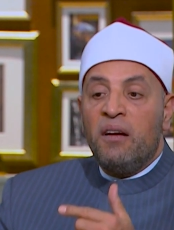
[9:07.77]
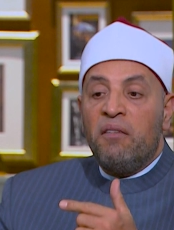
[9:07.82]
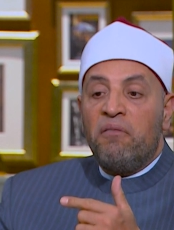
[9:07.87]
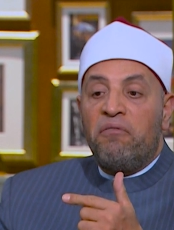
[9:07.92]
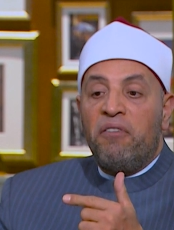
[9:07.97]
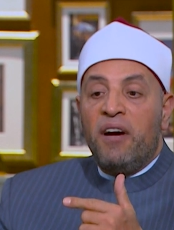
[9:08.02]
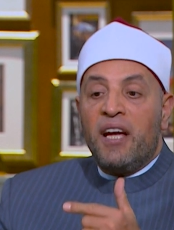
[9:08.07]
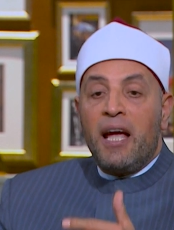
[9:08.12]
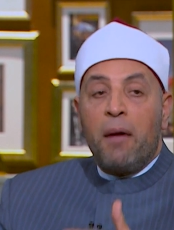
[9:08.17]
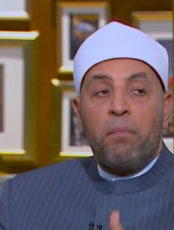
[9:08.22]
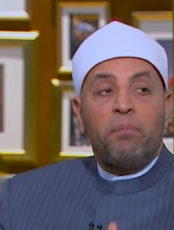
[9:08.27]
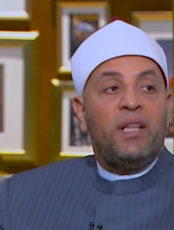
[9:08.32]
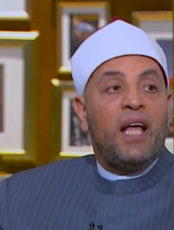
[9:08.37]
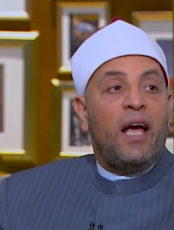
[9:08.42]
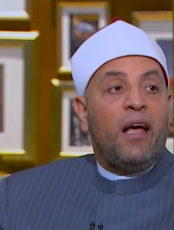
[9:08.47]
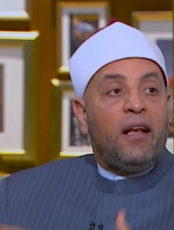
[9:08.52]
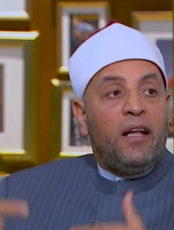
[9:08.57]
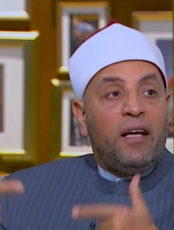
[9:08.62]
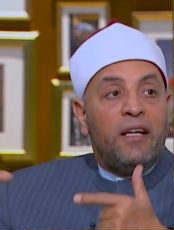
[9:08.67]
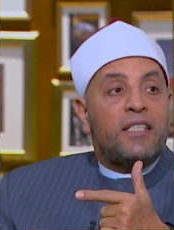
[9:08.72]

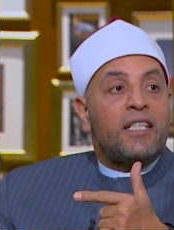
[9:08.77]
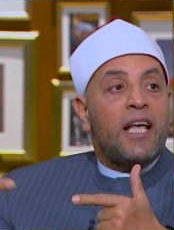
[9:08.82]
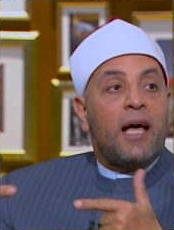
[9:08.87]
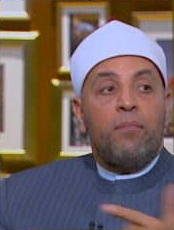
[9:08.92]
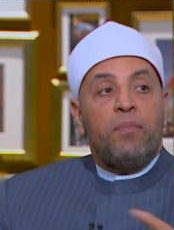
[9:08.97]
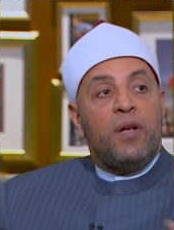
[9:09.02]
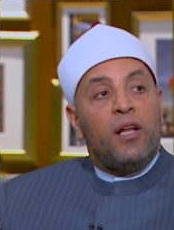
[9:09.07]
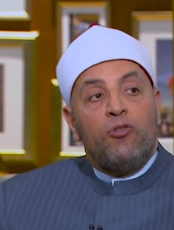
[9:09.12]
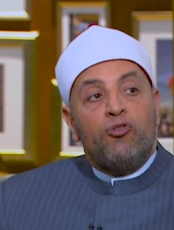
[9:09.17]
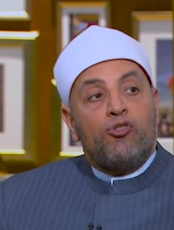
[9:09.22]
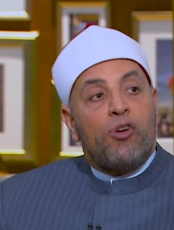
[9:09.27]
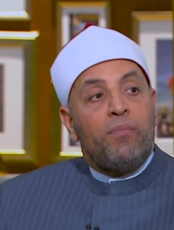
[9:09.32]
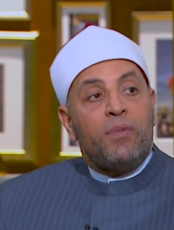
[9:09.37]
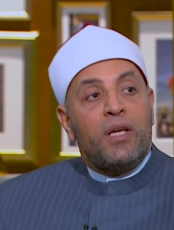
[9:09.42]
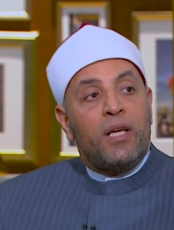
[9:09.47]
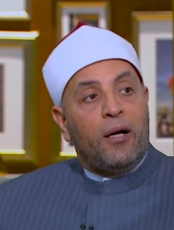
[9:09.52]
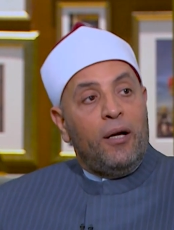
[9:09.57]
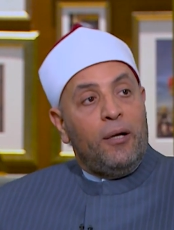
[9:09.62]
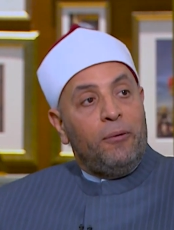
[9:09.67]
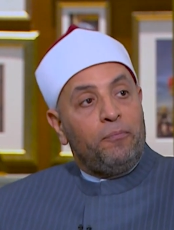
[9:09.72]
فيبدأ الحساب
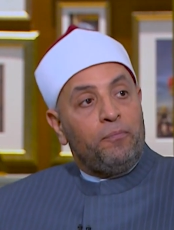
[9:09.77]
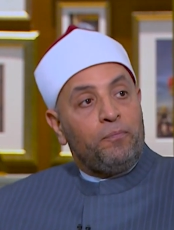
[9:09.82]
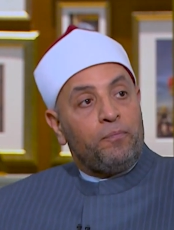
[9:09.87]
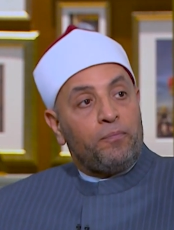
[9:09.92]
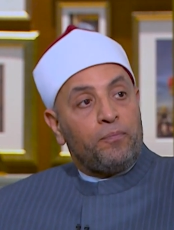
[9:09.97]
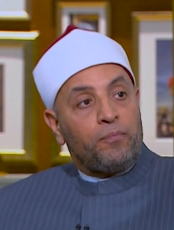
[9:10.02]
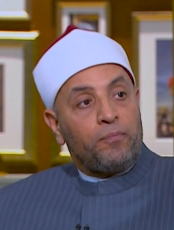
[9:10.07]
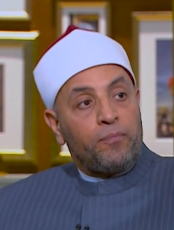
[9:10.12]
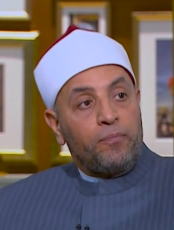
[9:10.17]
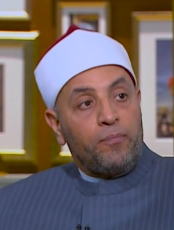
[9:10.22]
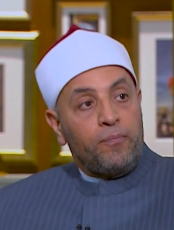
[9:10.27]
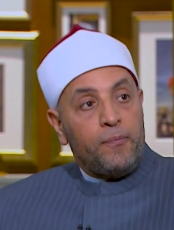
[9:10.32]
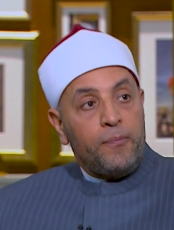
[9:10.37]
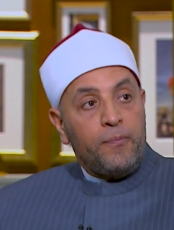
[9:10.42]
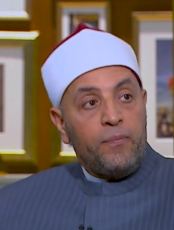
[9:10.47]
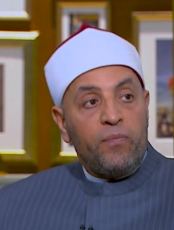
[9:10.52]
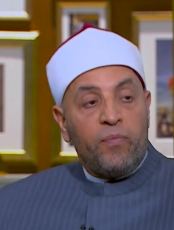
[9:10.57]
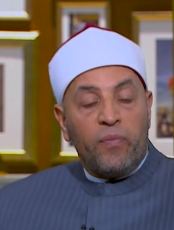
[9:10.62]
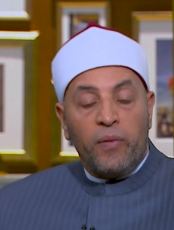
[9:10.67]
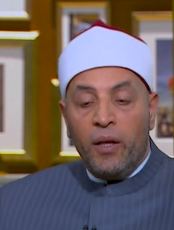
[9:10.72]
للجميع
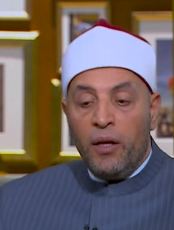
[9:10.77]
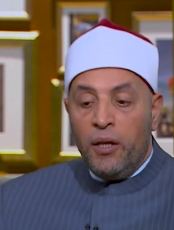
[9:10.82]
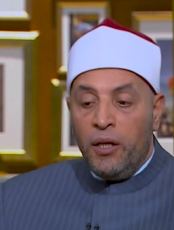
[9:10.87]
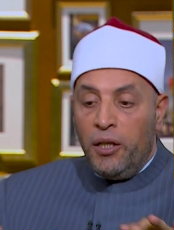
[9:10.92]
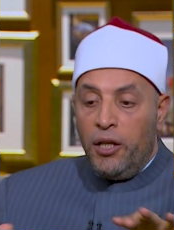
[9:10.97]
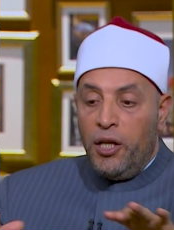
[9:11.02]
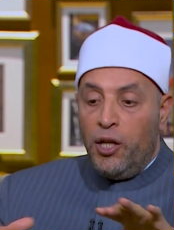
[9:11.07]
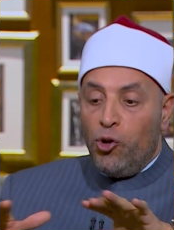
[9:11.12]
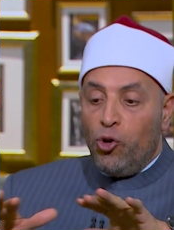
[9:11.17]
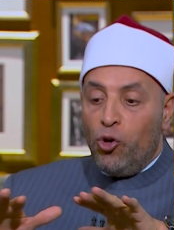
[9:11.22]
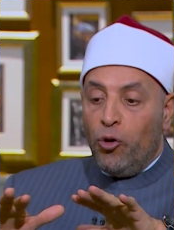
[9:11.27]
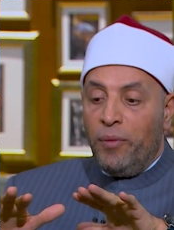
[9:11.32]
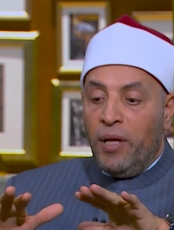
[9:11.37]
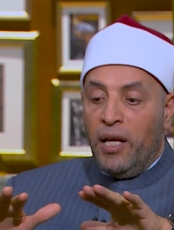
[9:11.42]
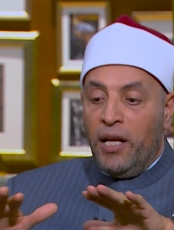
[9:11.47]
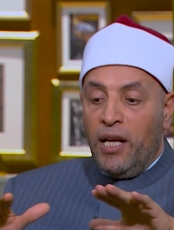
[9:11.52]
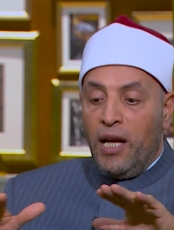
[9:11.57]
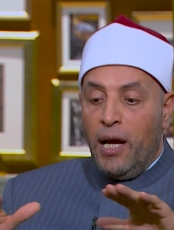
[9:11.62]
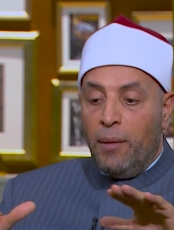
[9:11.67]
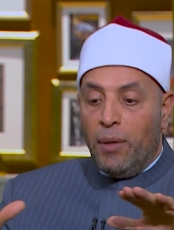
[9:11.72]
لأن يوم
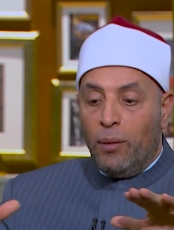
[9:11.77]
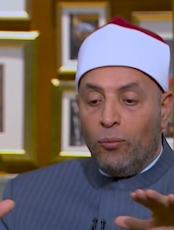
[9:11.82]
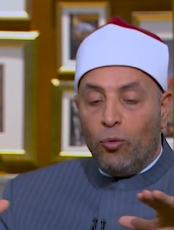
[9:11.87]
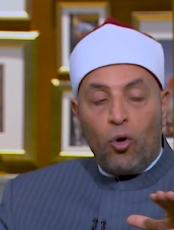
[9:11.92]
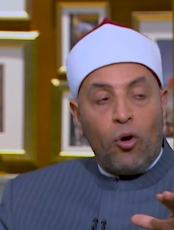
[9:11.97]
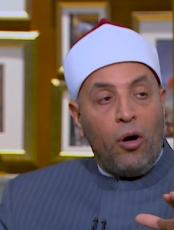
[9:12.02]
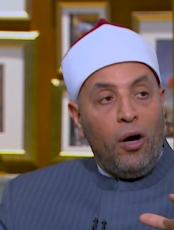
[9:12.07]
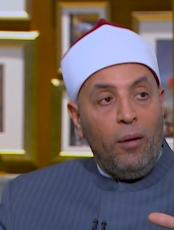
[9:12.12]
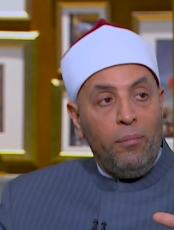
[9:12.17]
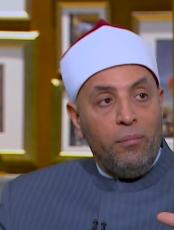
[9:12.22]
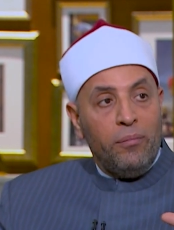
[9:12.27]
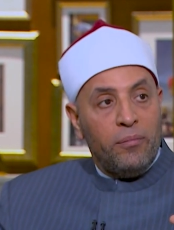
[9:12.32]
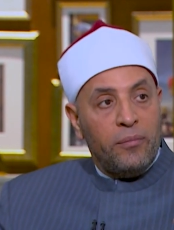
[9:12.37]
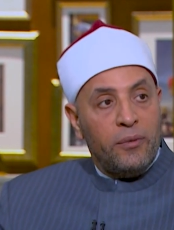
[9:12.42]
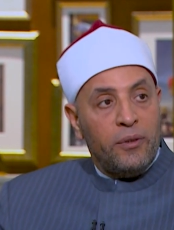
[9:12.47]
القيامة مقام